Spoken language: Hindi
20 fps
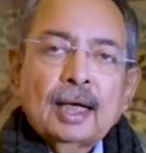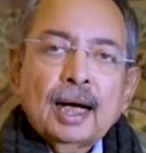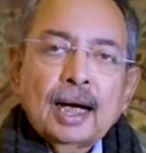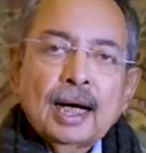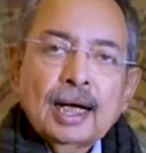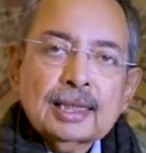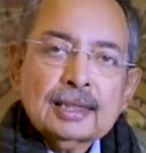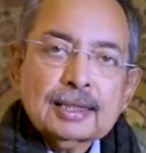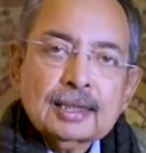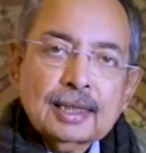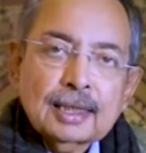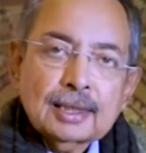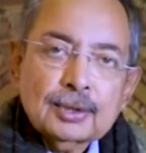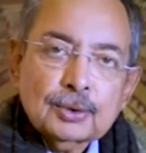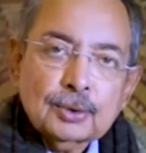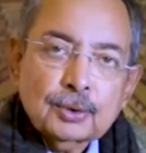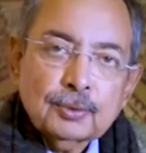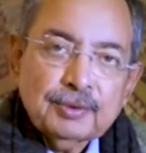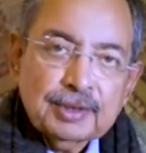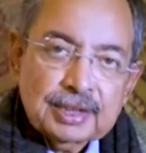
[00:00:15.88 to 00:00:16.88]
आज का
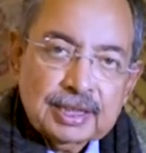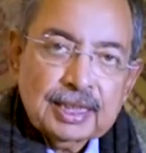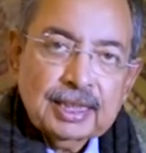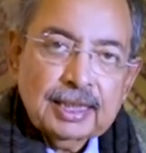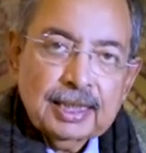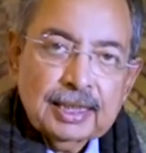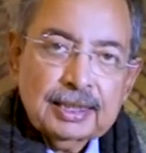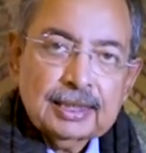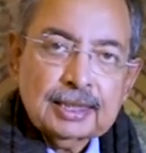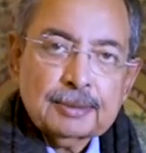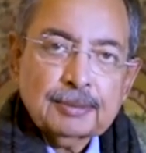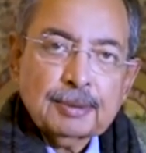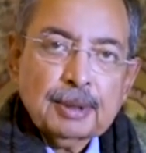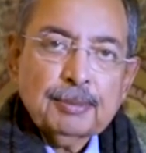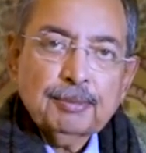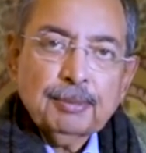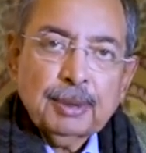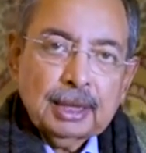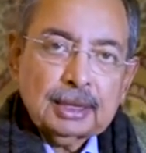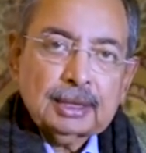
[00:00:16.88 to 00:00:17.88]
जो विषय है जिस पर
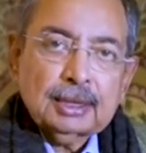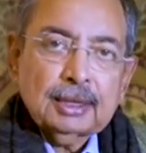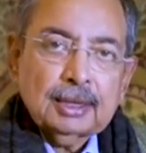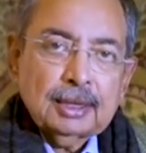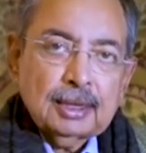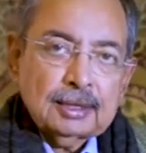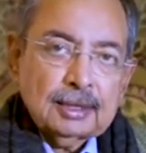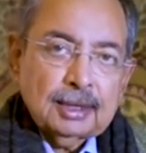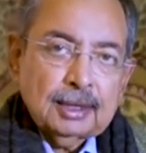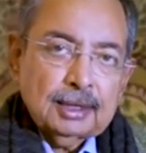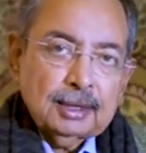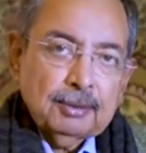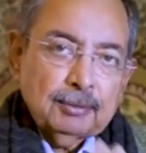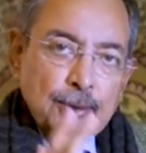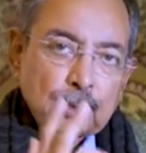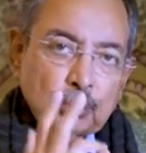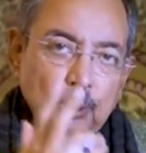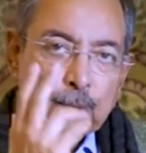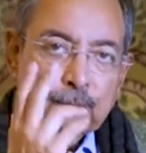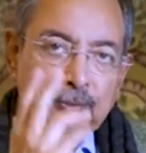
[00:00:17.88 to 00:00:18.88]
हम बात करना चाहते हैं
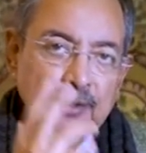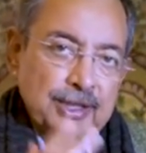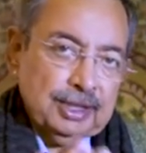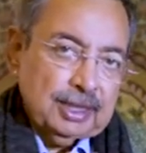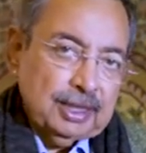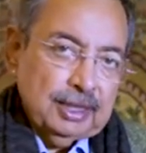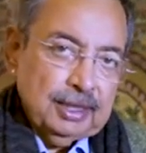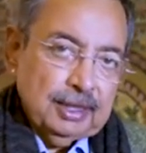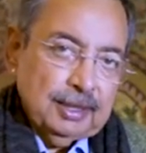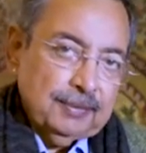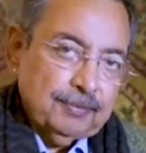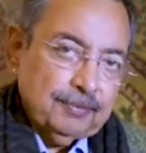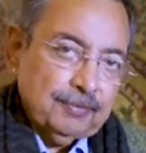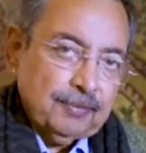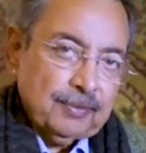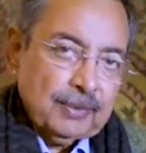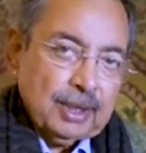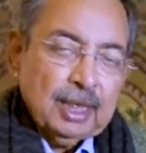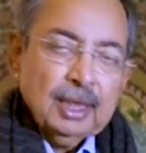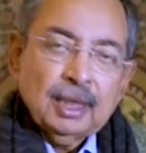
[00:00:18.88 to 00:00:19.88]
वो दो विषय हैं
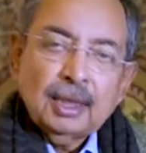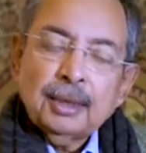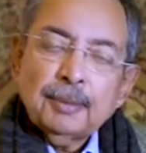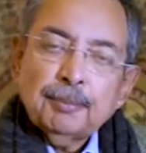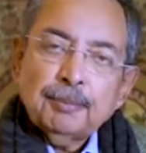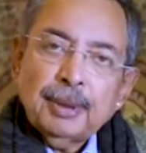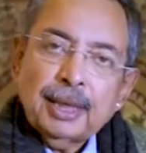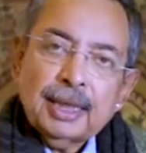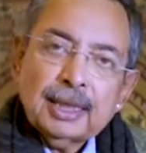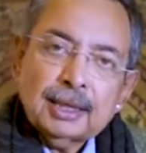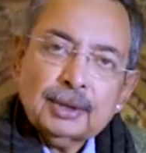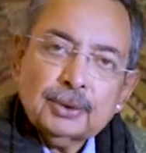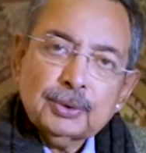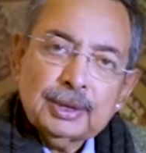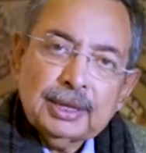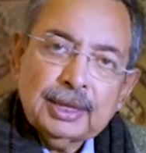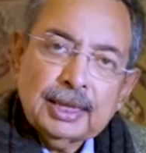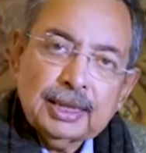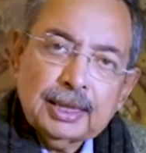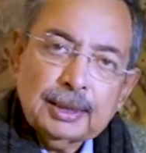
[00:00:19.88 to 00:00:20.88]
पहला तो
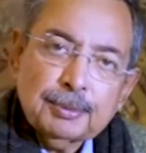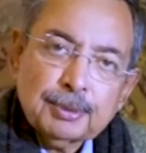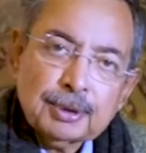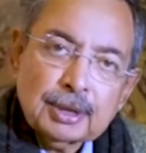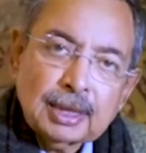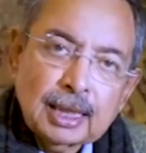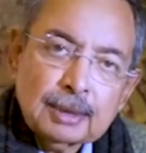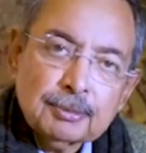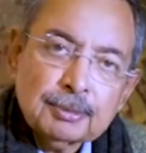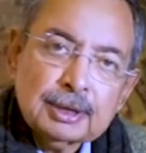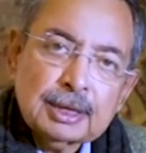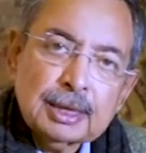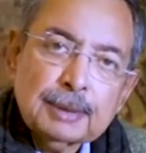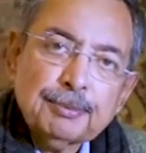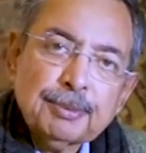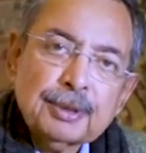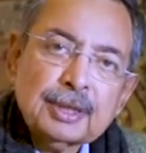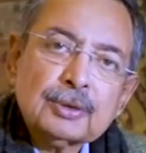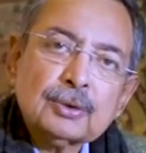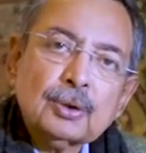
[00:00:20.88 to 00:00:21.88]
ये है कि प्रधानमंत्री
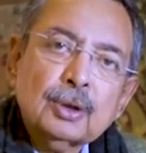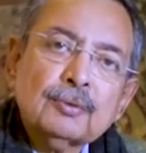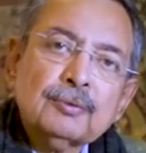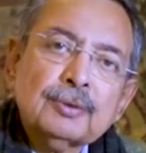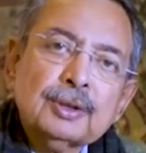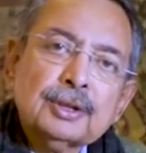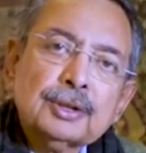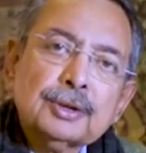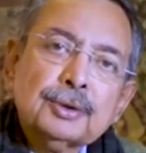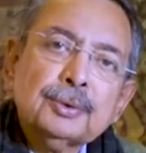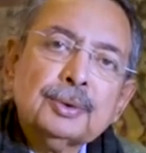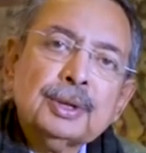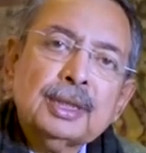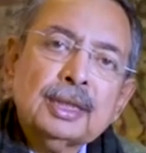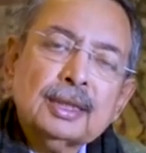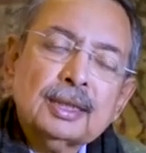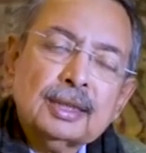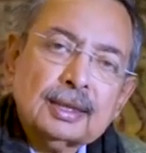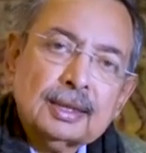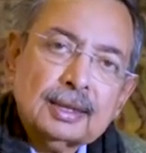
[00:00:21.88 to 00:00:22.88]
प्रेस कॉन्फ्रेंस क्यों
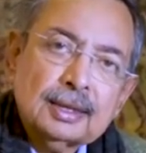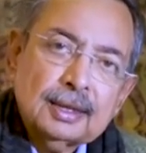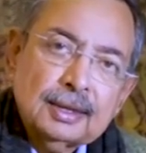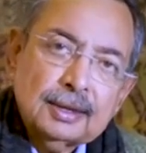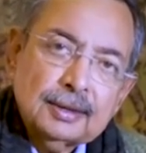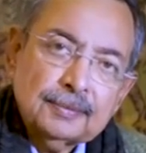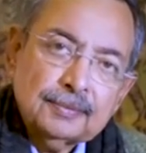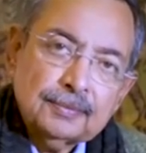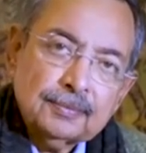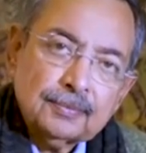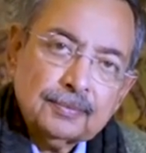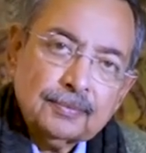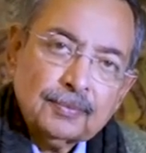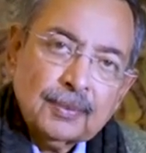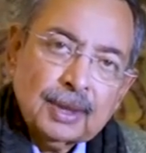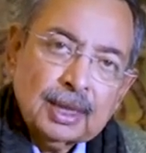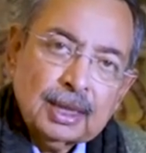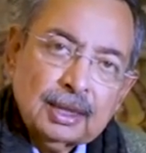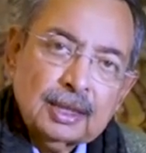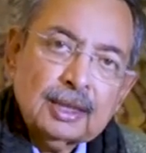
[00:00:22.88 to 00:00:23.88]
नहीं करते हैं
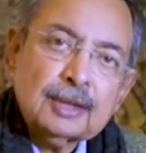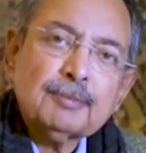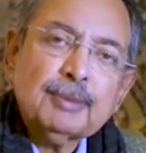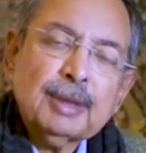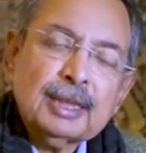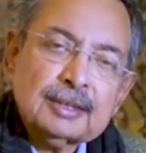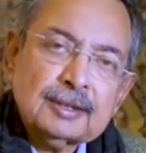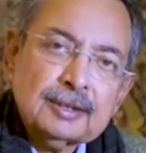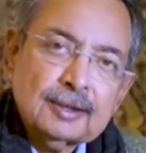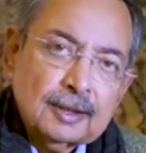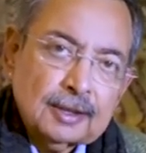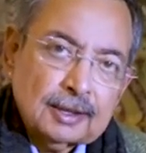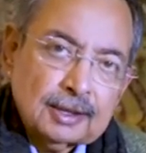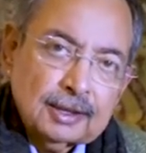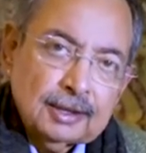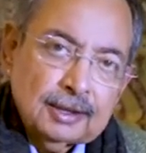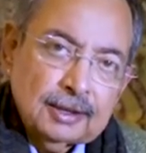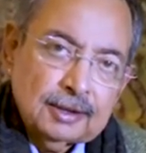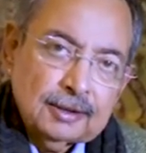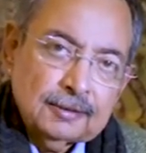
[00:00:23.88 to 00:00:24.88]
किस बात से
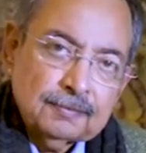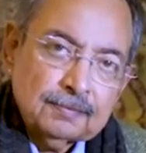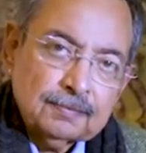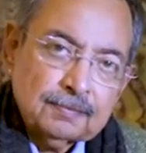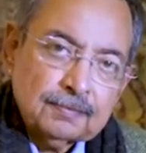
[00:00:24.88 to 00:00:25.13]
डरते हैं